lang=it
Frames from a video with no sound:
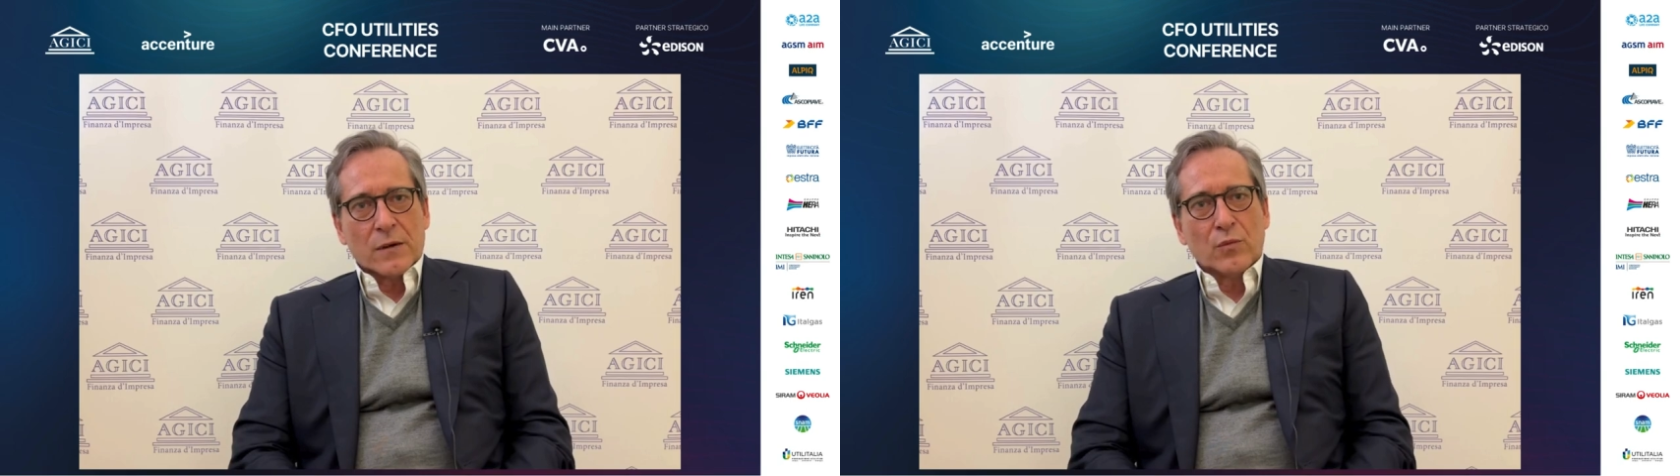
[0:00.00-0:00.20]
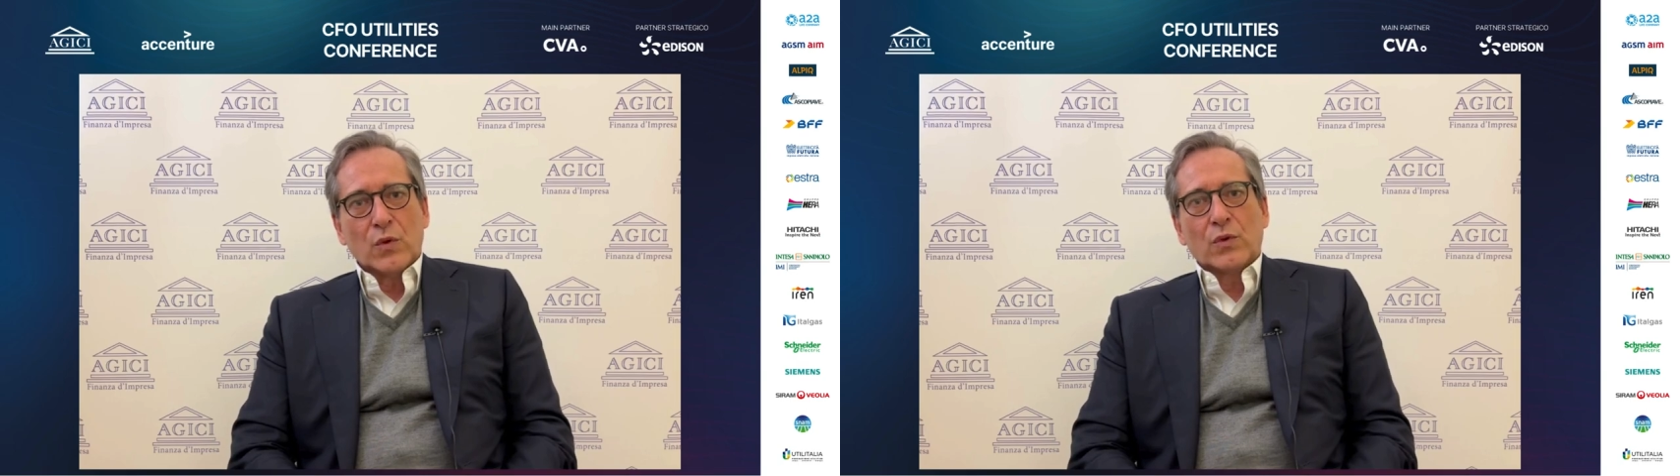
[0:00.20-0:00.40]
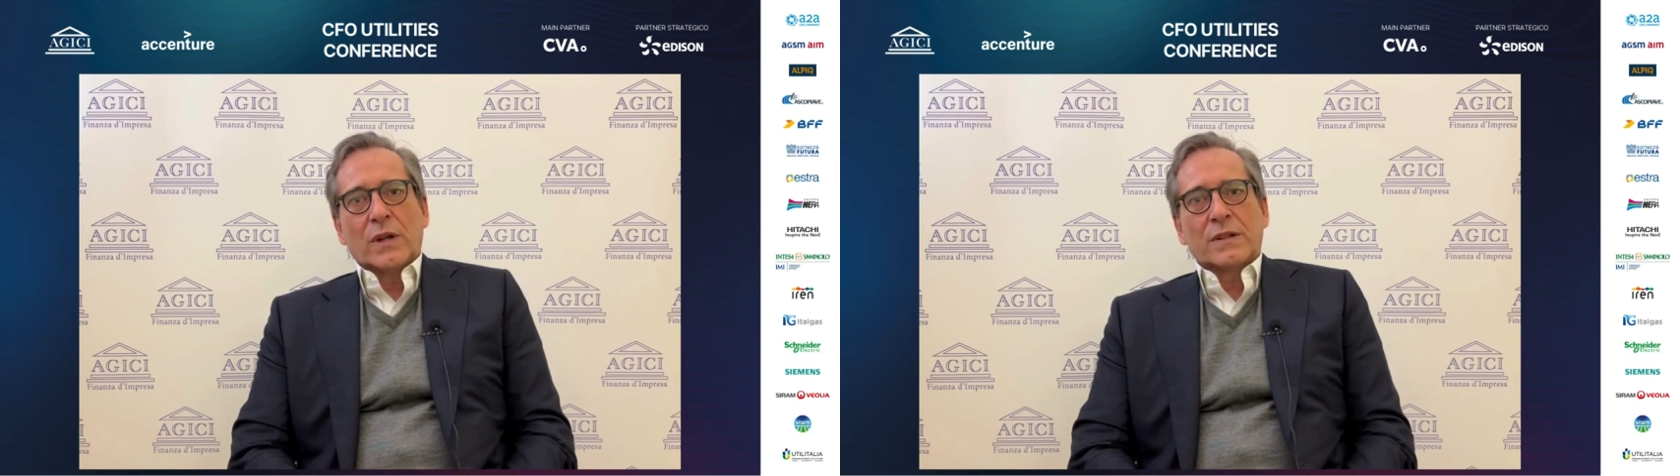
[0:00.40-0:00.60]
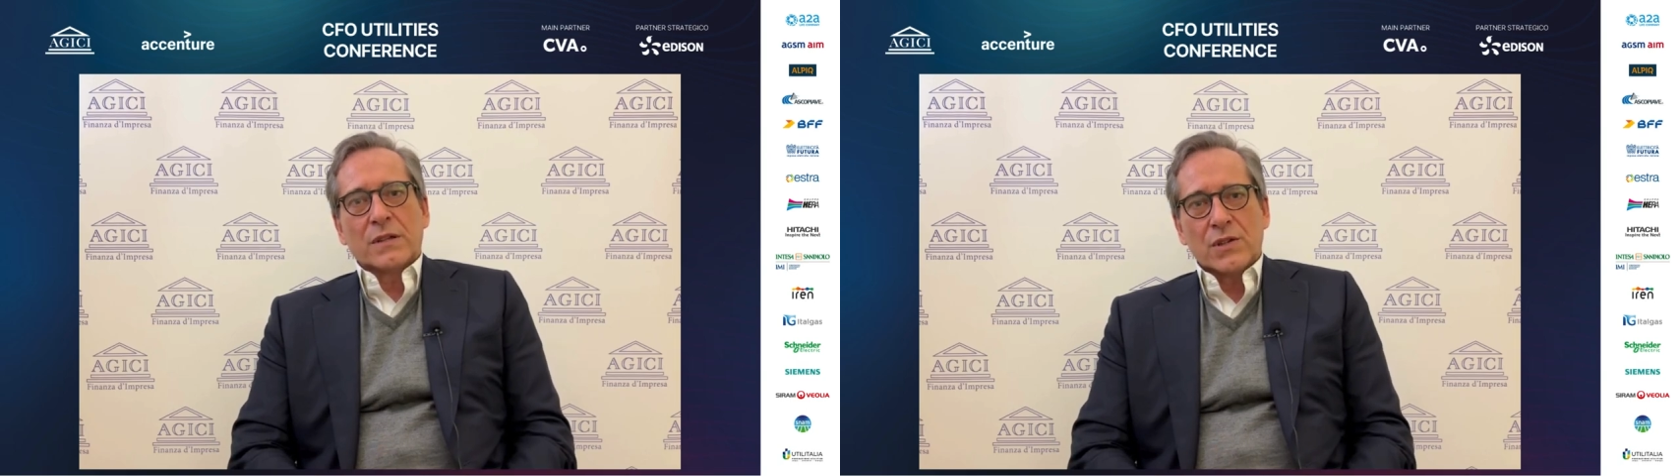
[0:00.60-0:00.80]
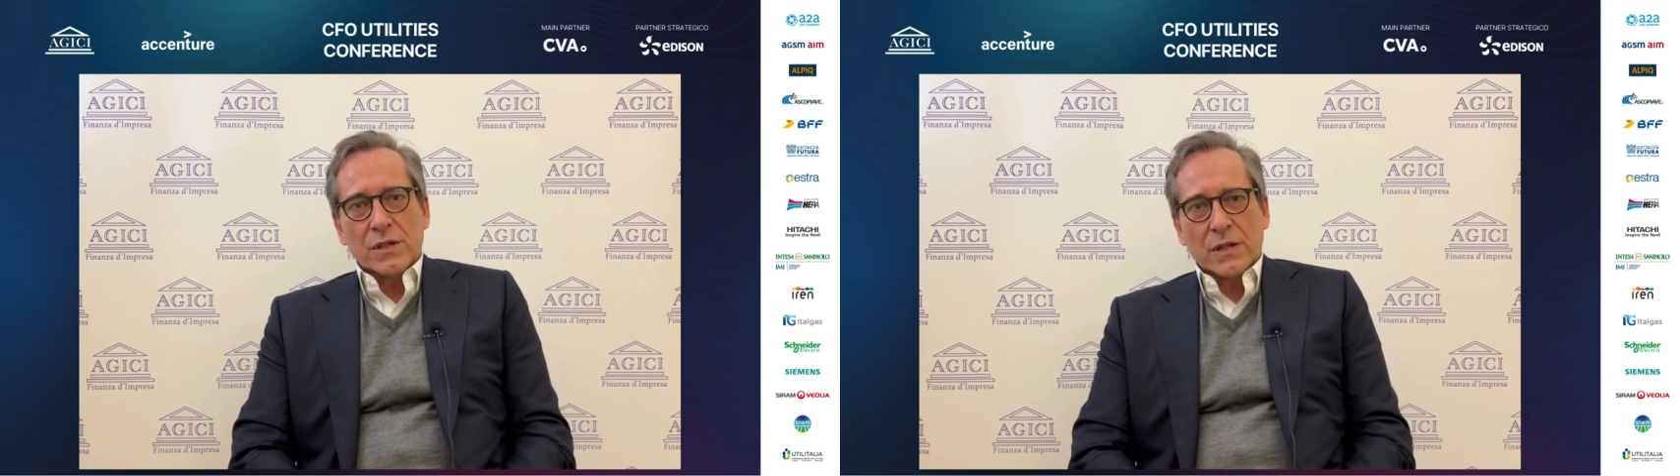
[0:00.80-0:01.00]
a un mondo
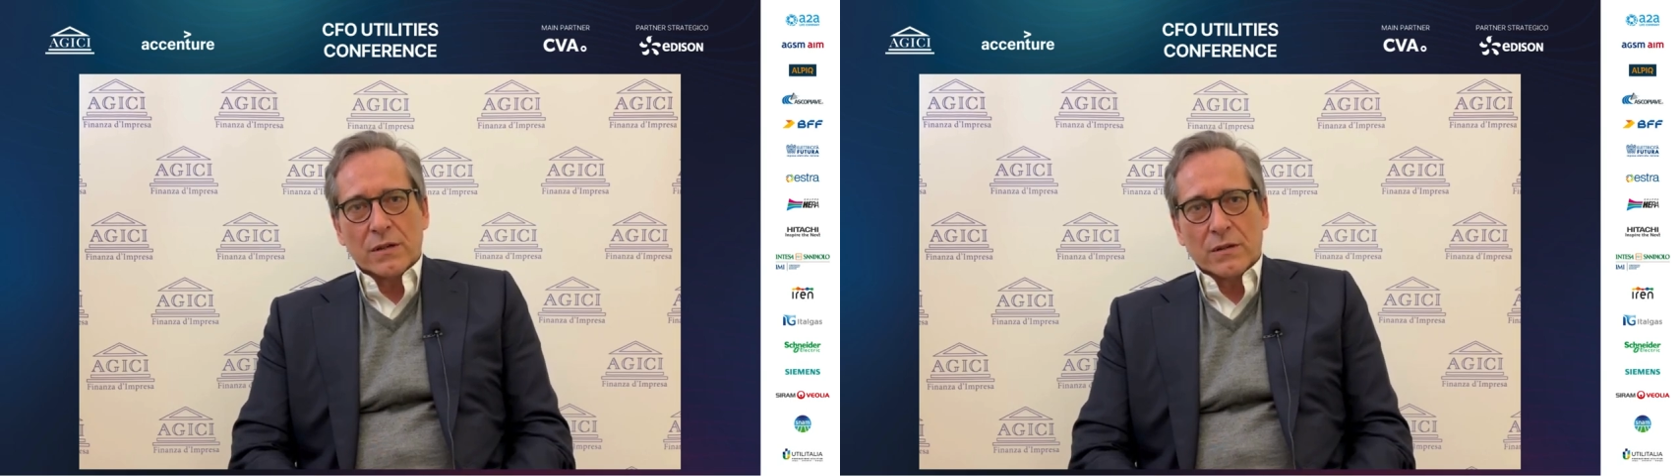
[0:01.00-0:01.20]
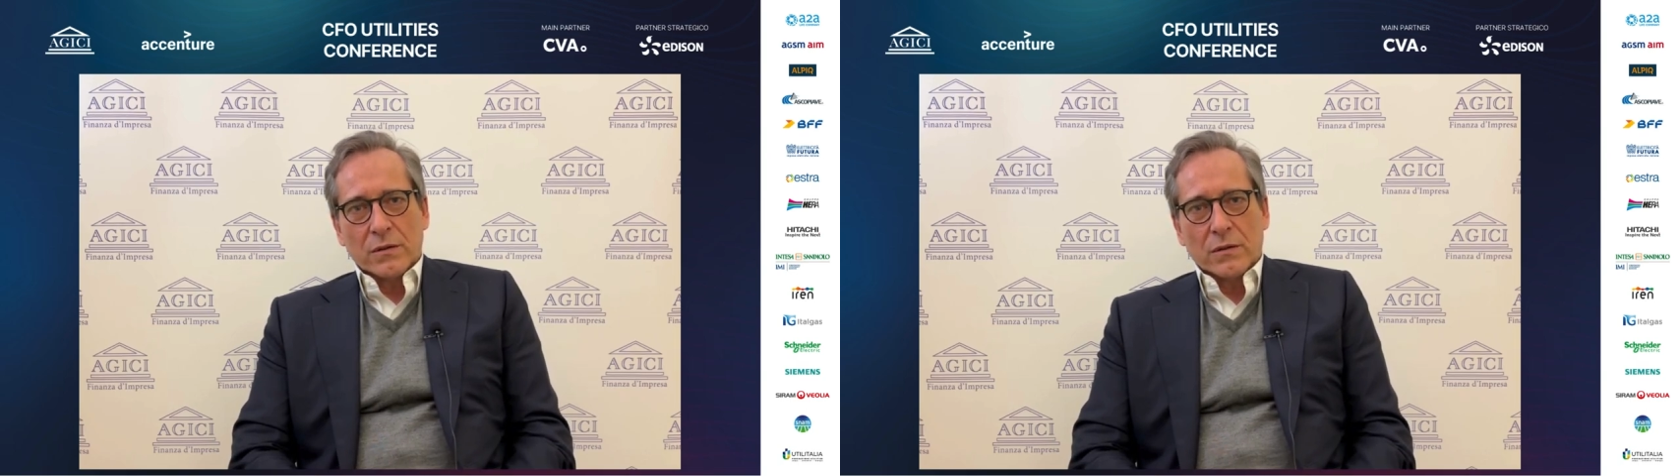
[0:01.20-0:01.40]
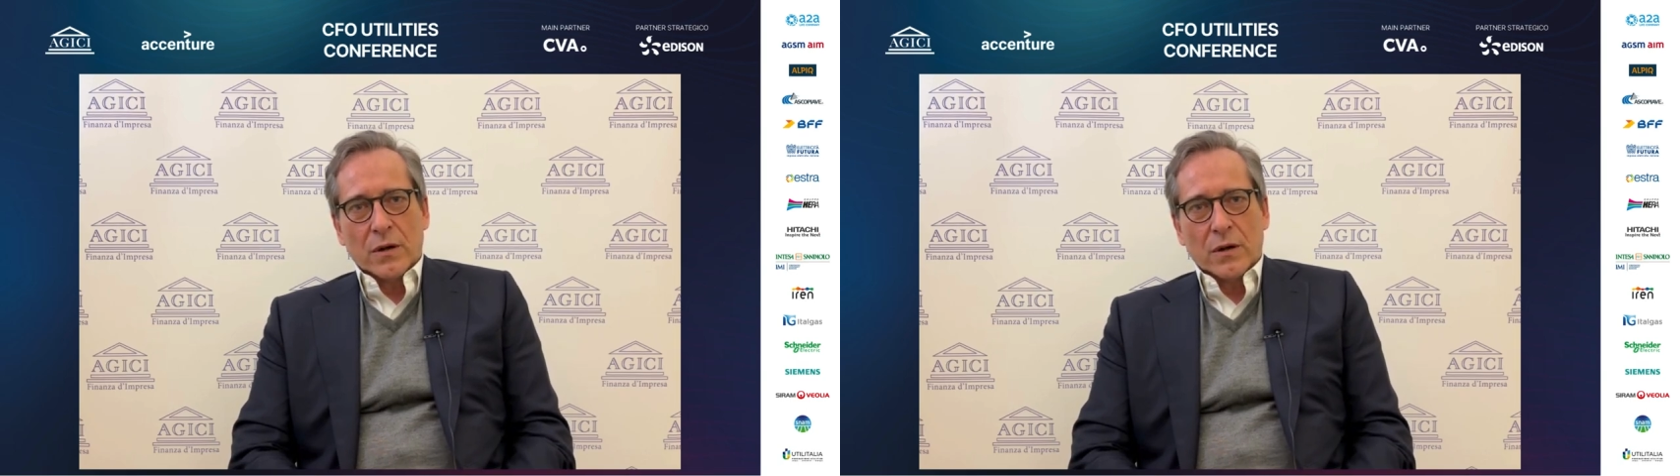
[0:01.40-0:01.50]
anticiclico,